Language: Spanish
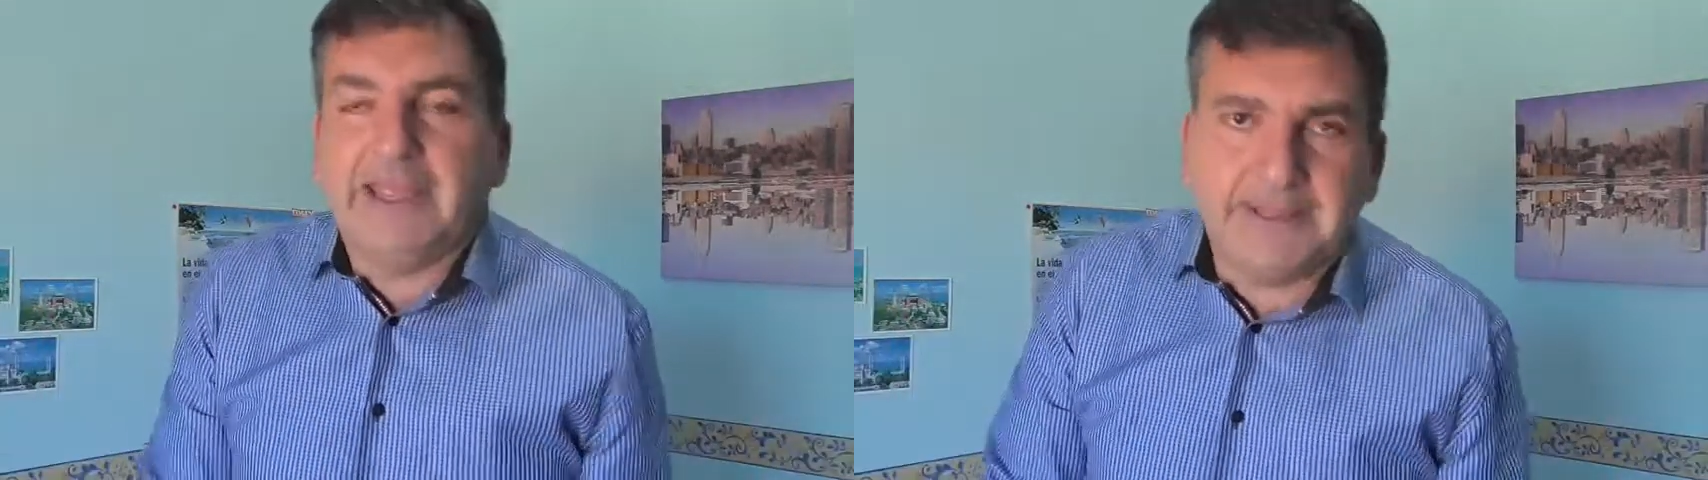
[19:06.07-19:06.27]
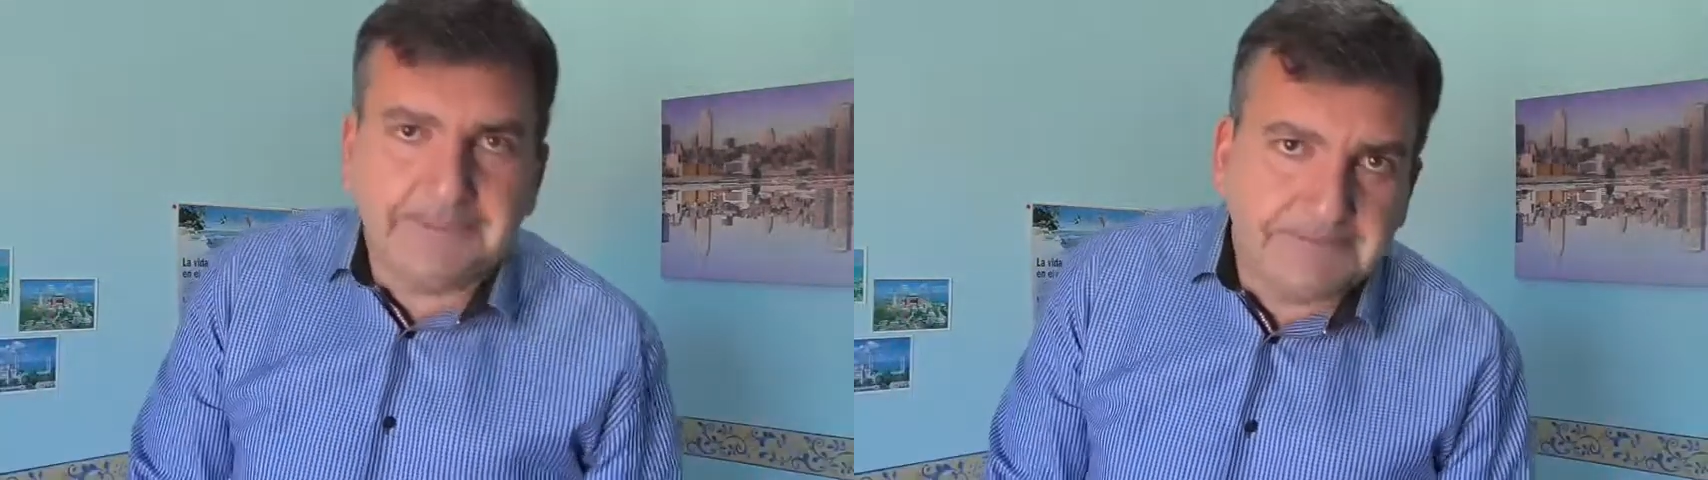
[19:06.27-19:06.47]

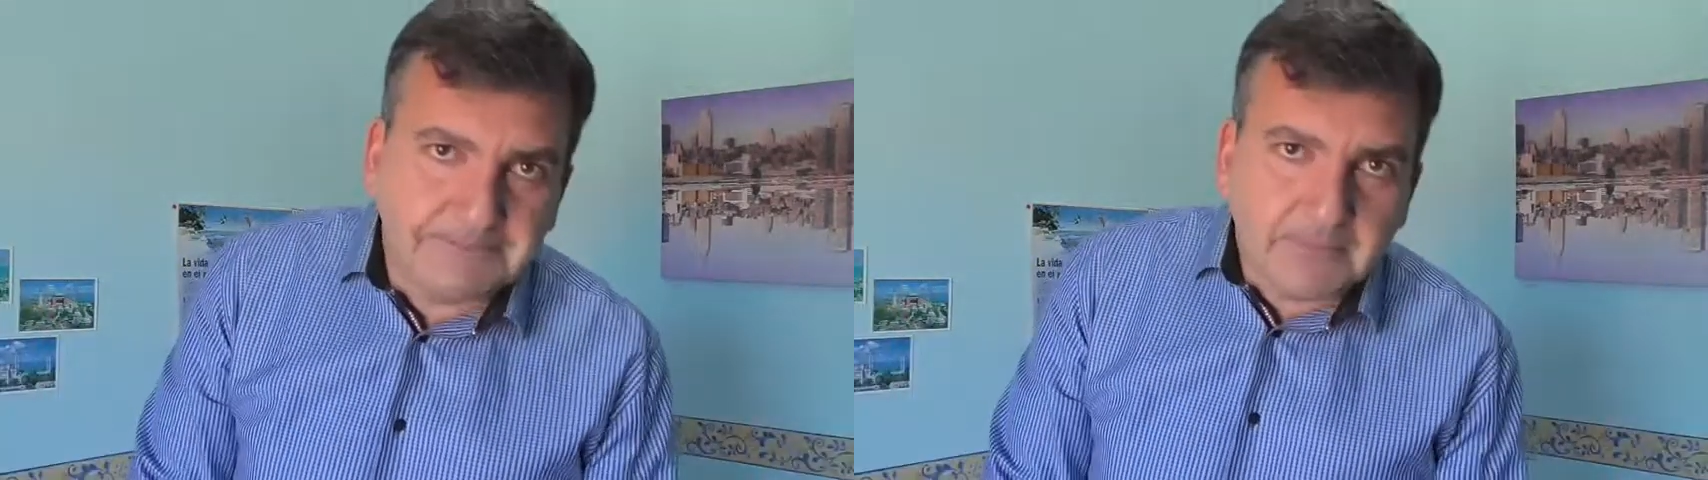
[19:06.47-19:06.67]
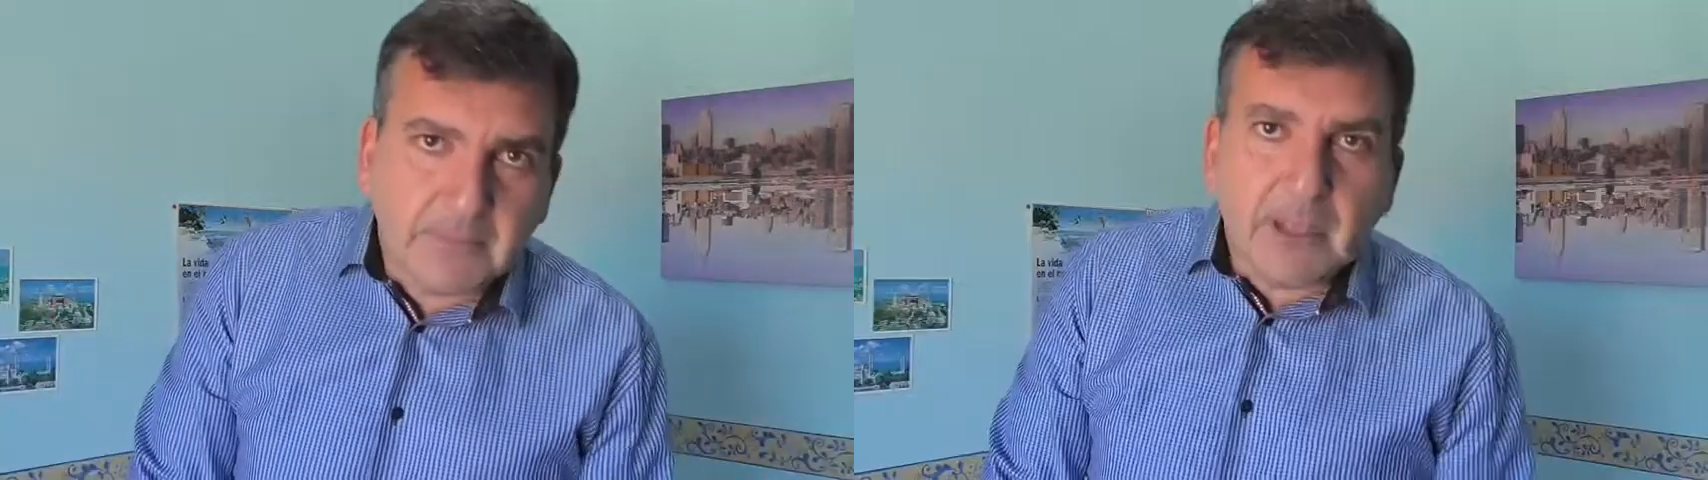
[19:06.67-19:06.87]
ley.
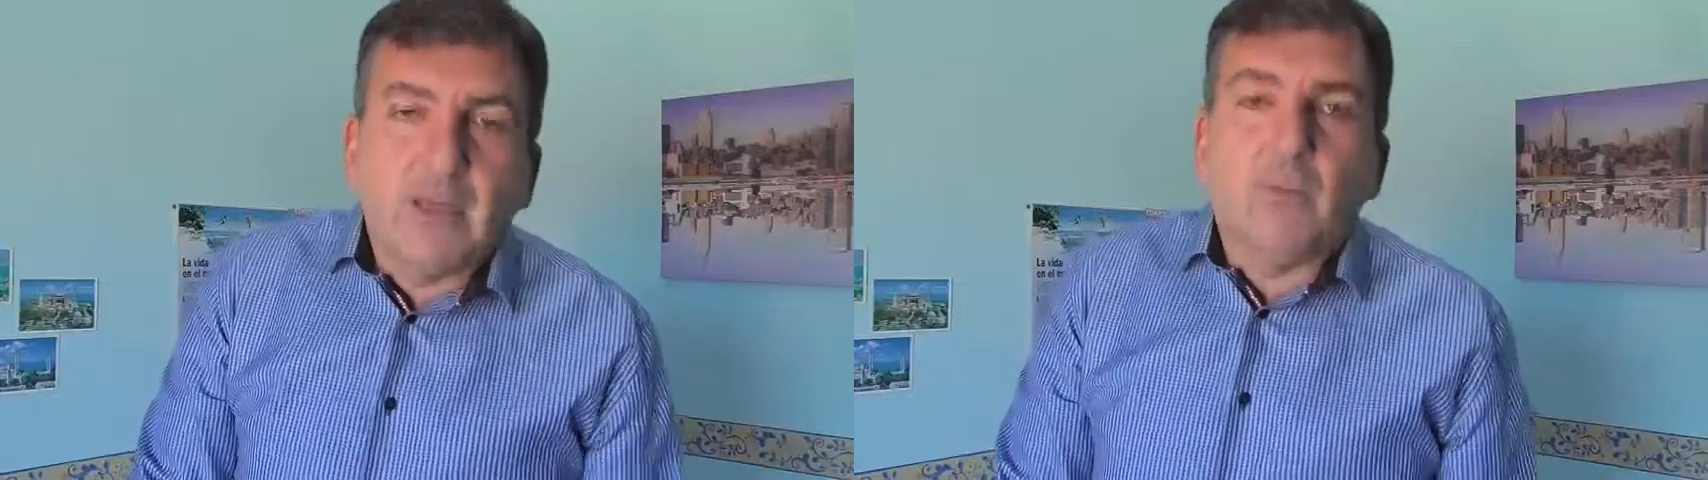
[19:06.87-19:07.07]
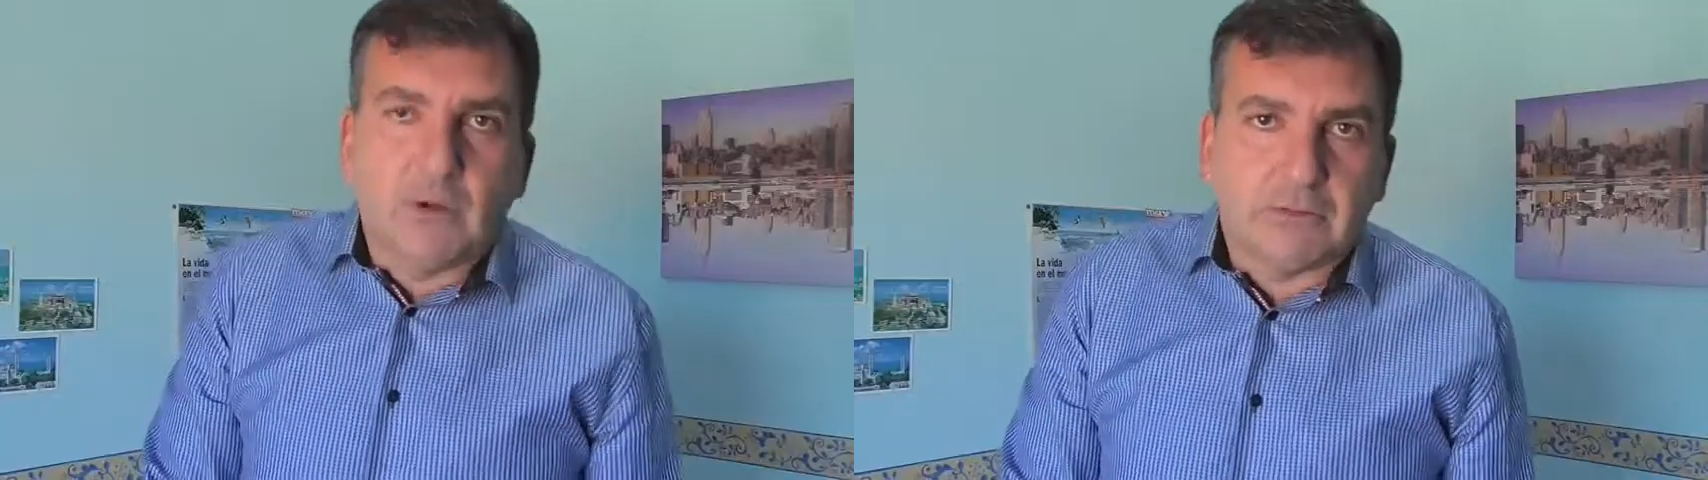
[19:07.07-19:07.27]

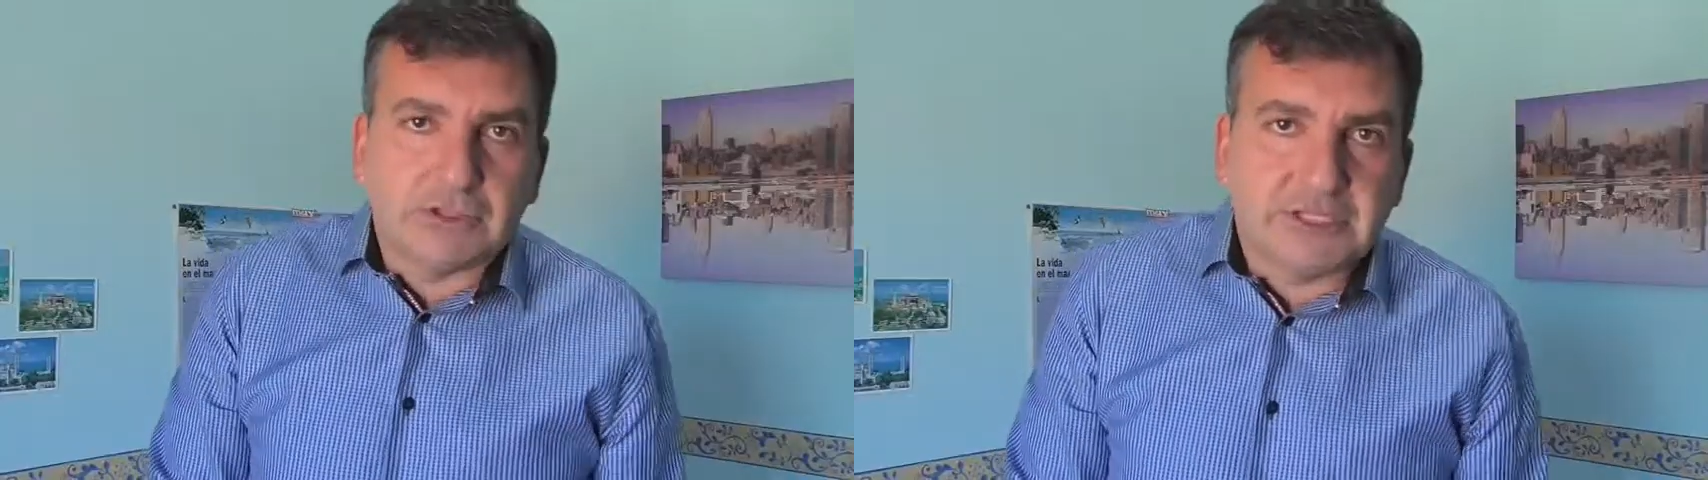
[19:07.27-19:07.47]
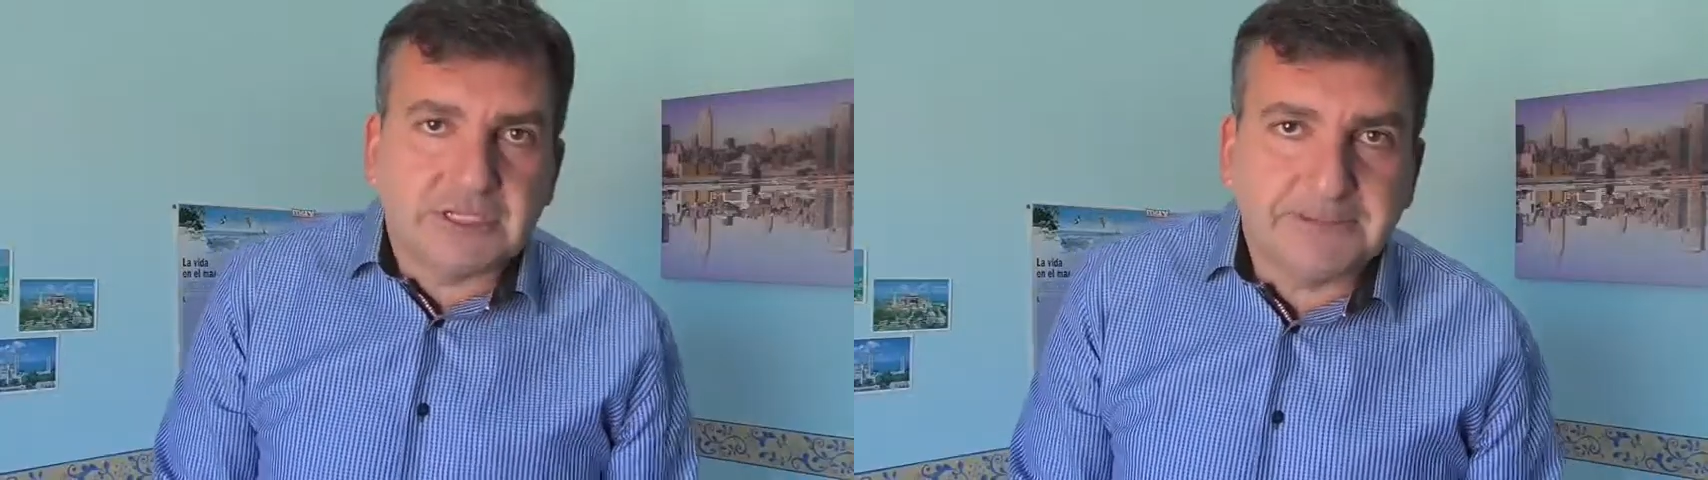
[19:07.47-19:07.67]
Muy
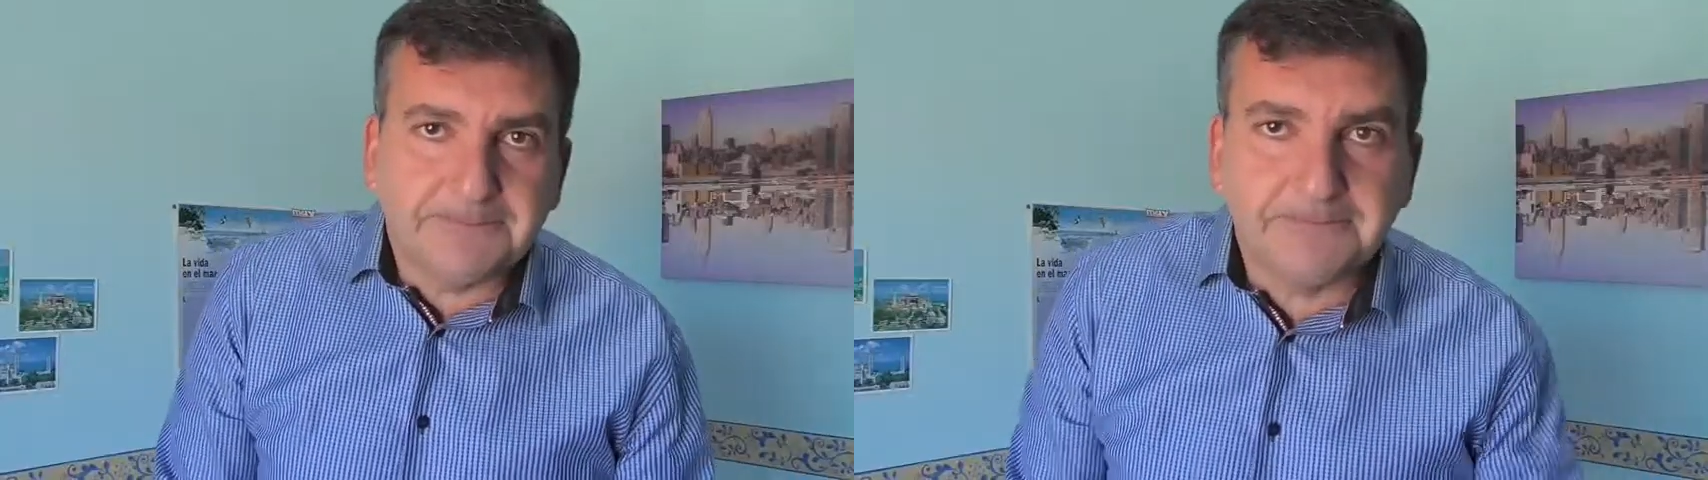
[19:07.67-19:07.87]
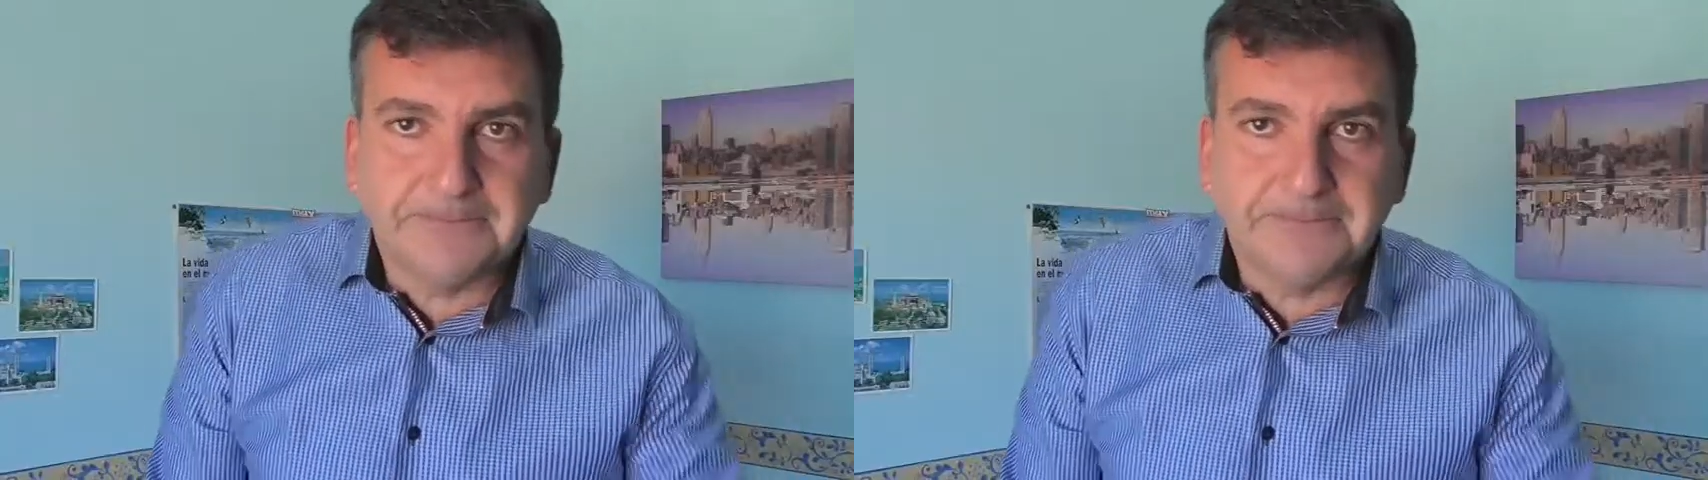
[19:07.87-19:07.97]
buenos días.